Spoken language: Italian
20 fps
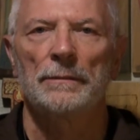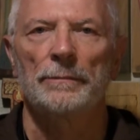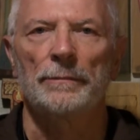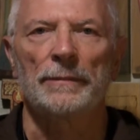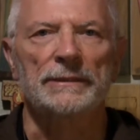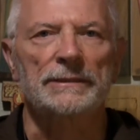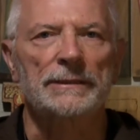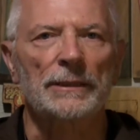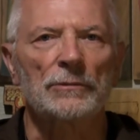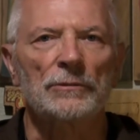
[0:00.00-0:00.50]

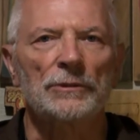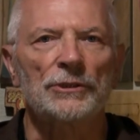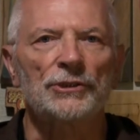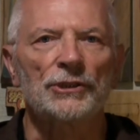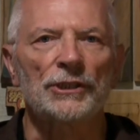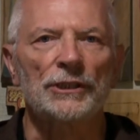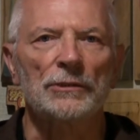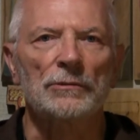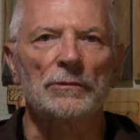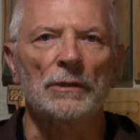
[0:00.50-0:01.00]
ma stanno
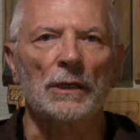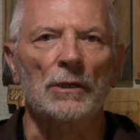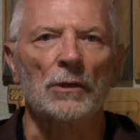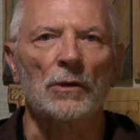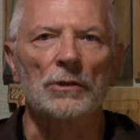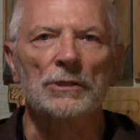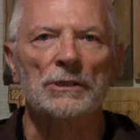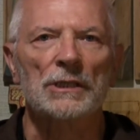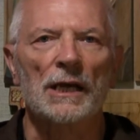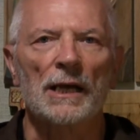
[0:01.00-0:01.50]
dicendo una
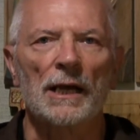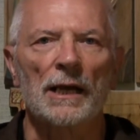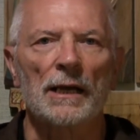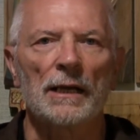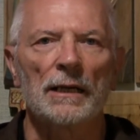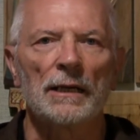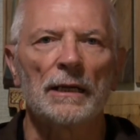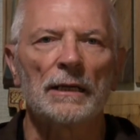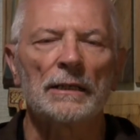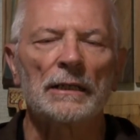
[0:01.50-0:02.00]
cosa
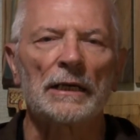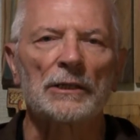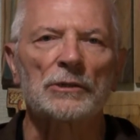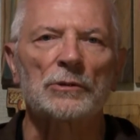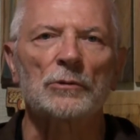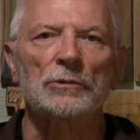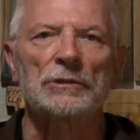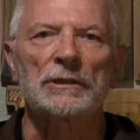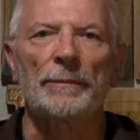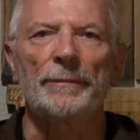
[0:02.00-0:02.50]

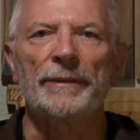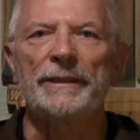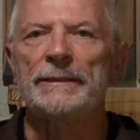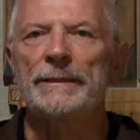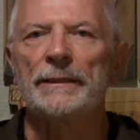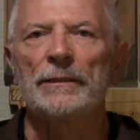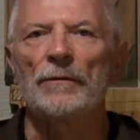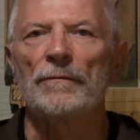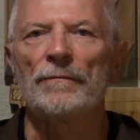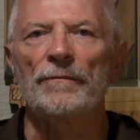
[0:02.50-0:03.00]

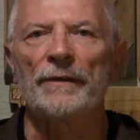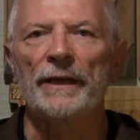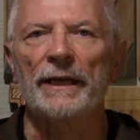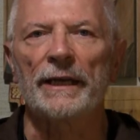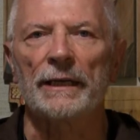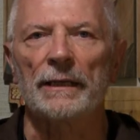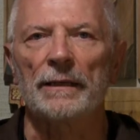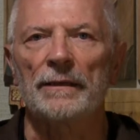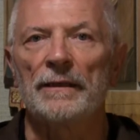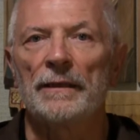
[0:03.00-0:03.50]
assolutamente non
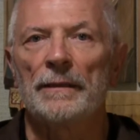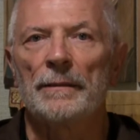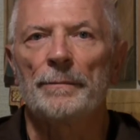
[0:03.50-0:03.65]
vera,